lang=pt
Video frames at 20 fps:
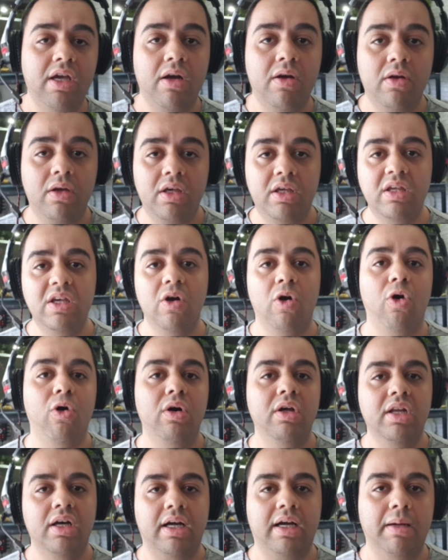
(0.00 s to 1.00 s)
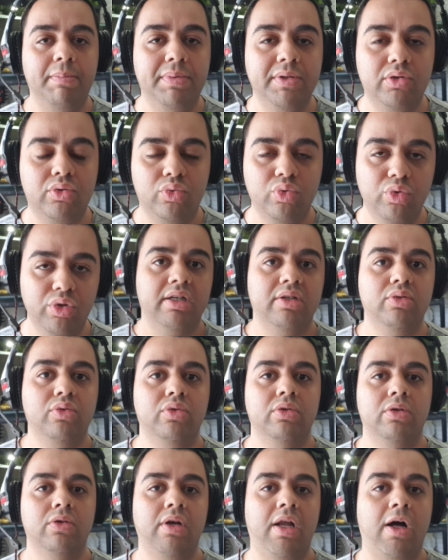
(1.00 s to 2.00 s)
é que rola a captura
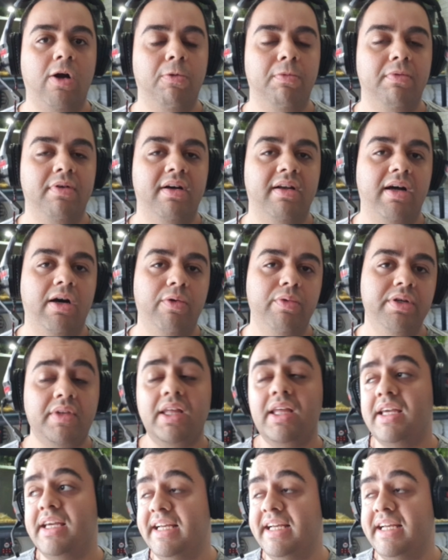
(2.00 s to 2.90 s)
no, Lago Malawi.